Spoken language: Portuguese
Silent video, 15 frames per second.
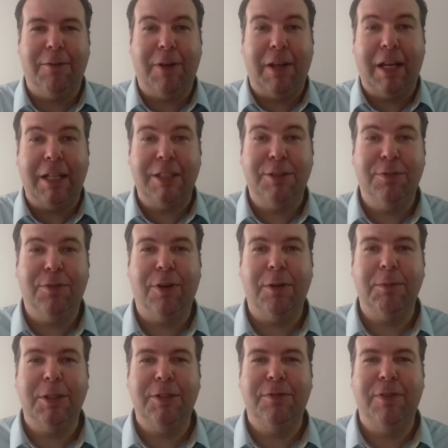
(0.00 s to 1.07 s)
falar de
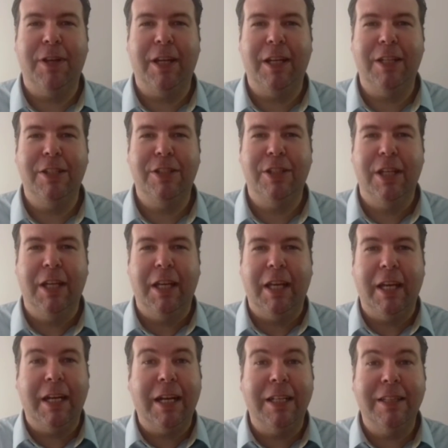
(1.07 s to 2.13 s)
forma diferente,
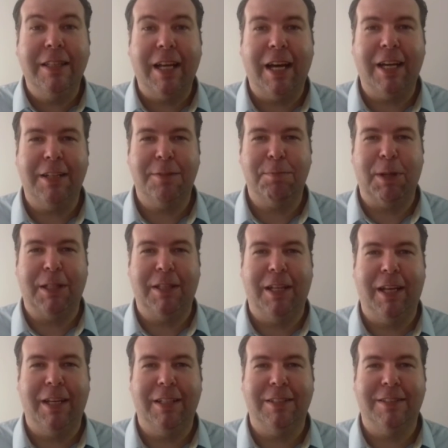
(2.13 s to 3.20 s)
encantar as
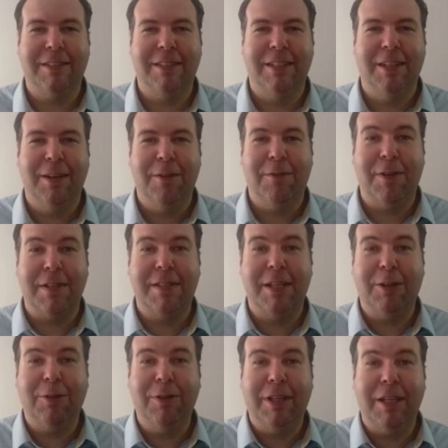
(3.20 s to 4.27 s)
plateias,
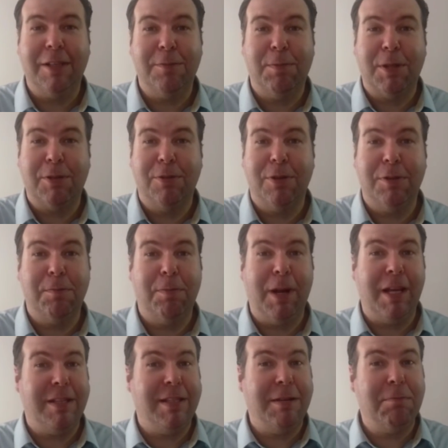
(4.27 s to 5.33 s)
fazer com que as pessoas
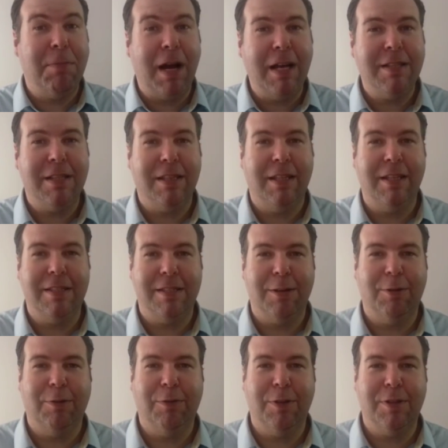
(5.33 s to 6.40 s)
prestem mais
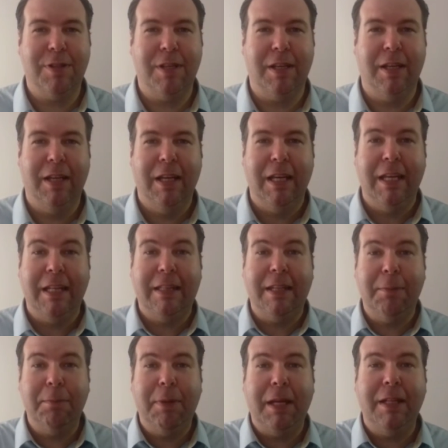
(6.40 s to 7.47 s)
atenção em você e
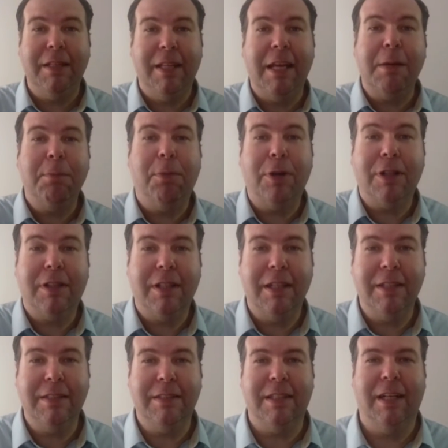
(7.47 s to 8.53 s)
também dê
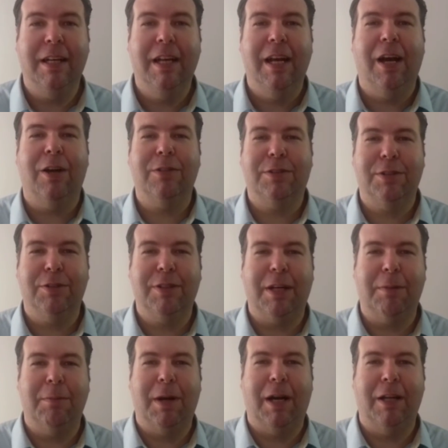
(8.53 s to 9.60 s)
importância ao seu
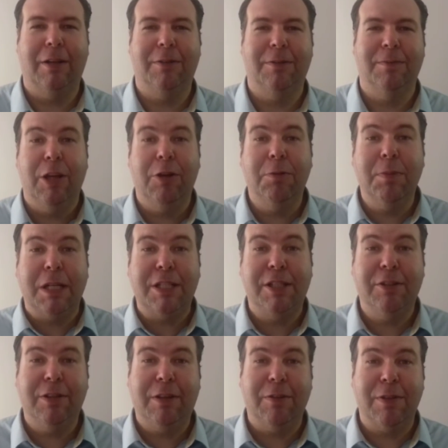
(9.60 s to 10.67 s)
trabalho. Eu
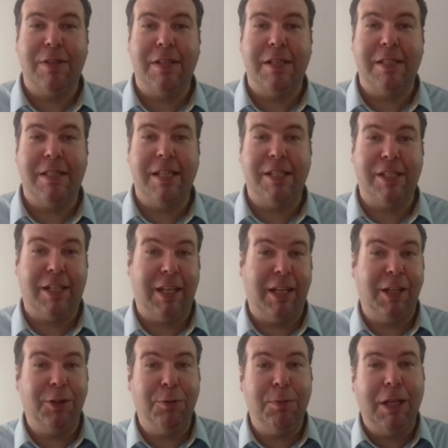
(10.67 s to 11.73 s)
imagino que você esteja
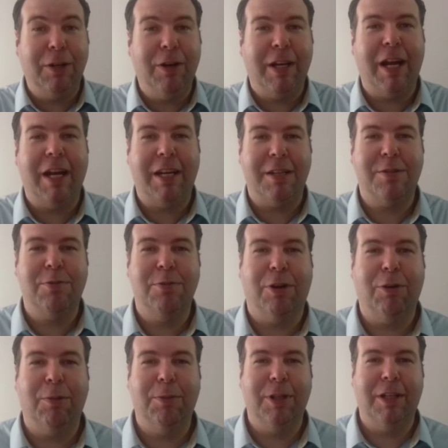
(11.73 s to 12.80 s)
querendo melhorar a
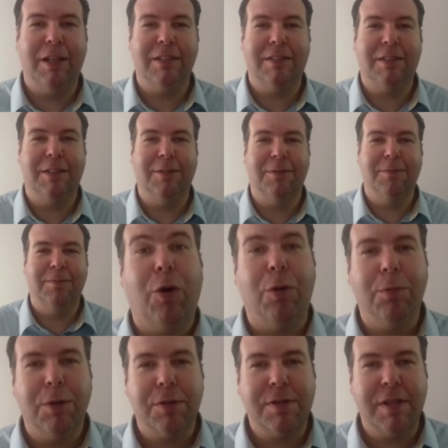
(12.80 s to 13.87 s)
sua comunicação.
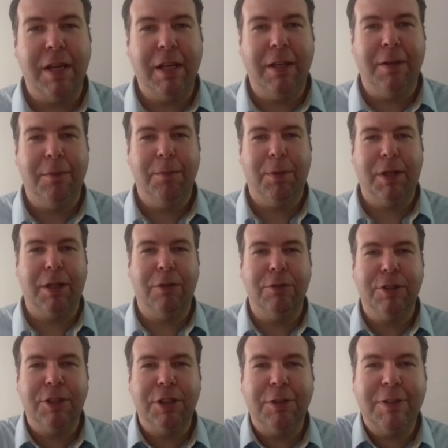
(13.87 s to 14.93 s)
Como eu sei? Porque
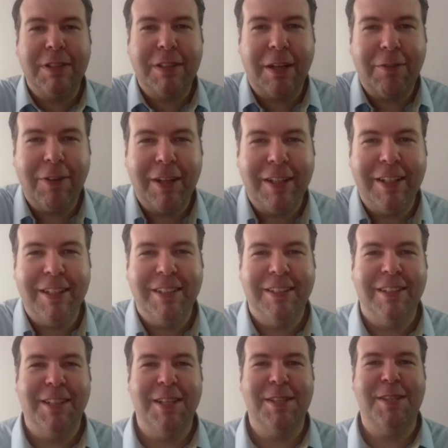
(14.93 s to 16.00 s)
um dia eu estava aí
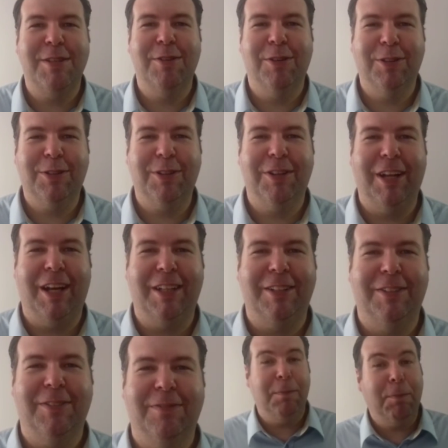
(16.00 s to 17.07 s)
desse outro
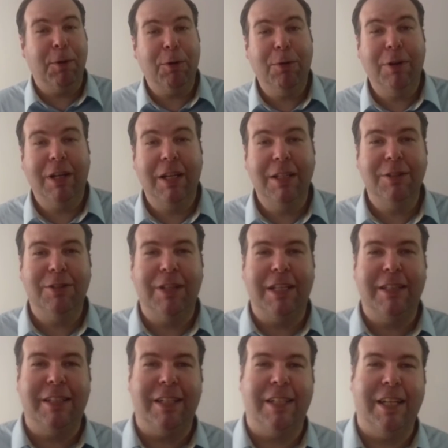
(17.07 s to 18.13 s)
lado. E procurando na
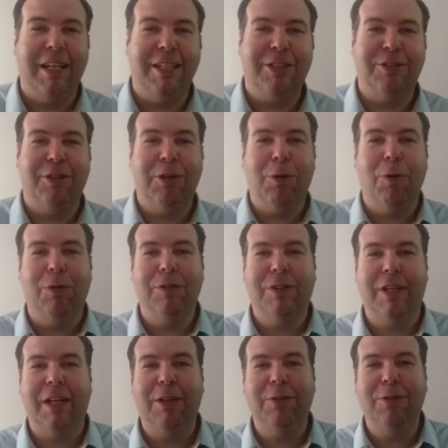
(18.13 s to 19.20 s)
internet, eu
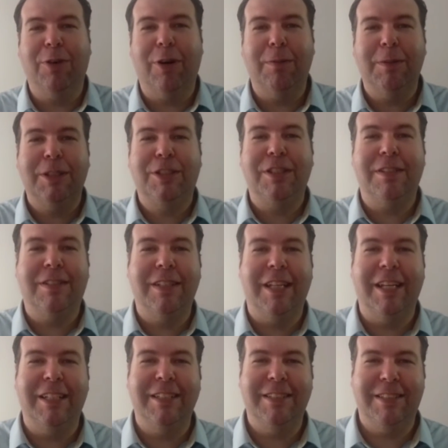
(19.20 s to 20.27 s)
encontrei o nome
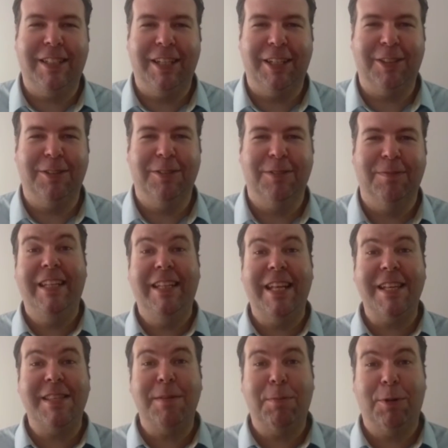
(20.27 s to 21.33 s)
Gislene Esquerdo. E
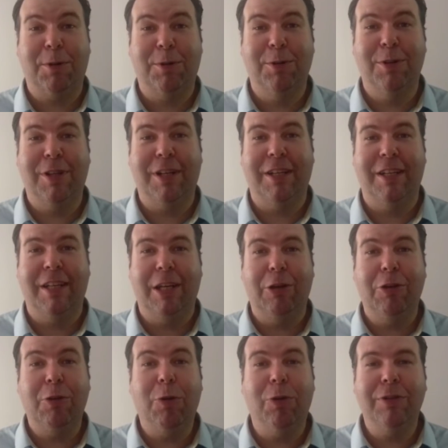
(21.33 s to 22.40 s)
nessa procura, eu
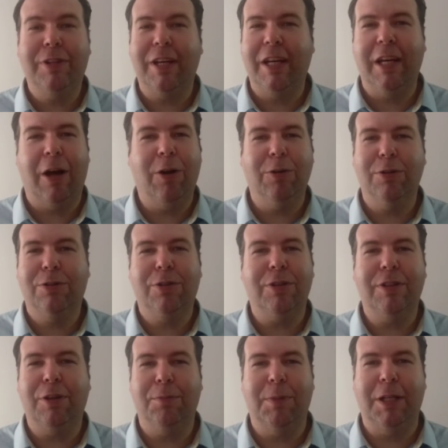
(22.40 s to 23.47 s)
encontrei algo
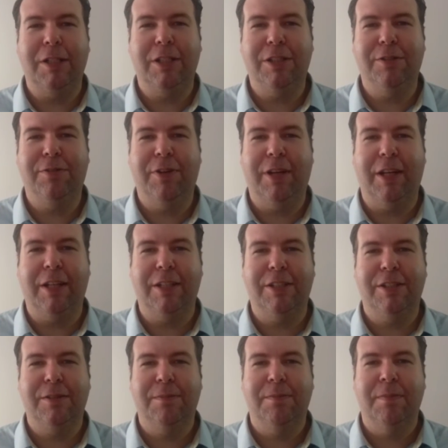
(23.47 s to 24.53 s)
totalmente
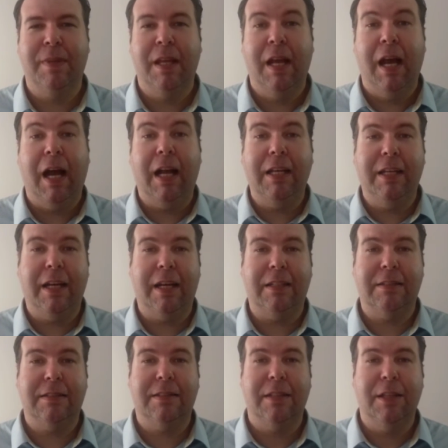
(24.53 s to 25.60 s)
diferente.
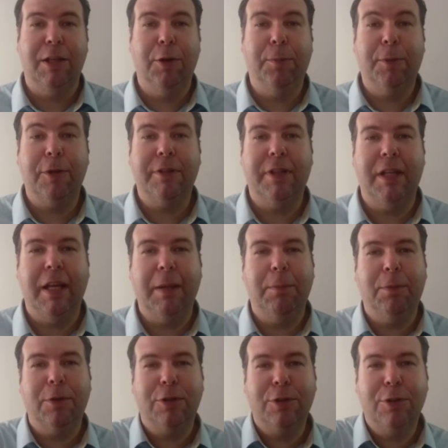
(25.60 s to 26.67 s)
Aliás, eu protelei
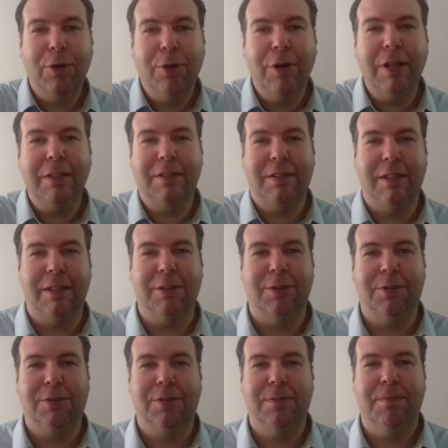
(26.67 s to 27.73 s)
por dois
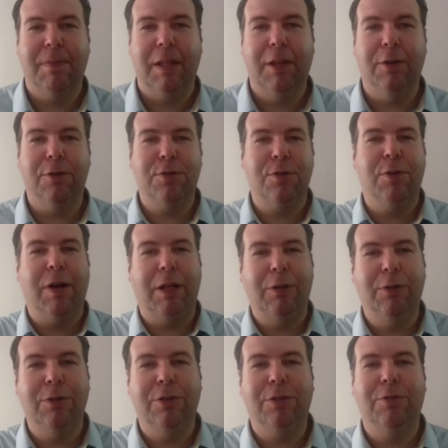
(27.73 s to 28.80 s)
anos. Eu sou
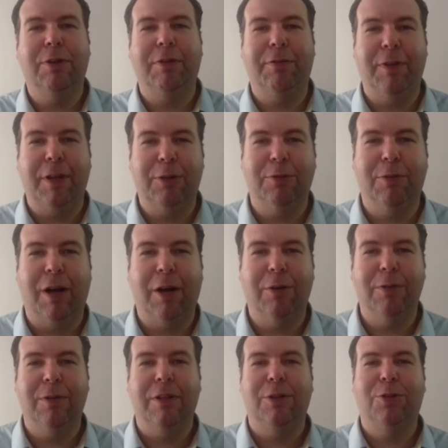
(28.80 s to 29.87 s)
aluno do
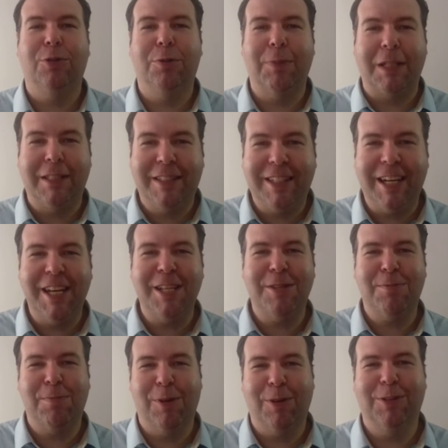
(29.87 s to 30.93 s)
Efeitual, turma
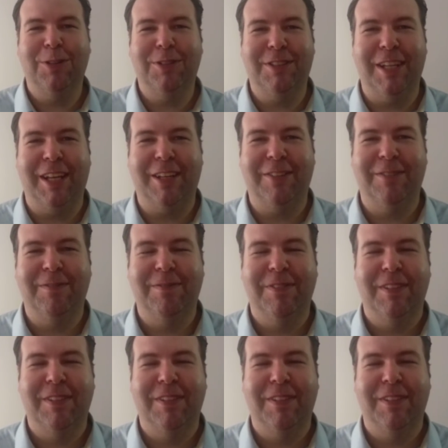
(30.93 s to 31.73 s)
3.0.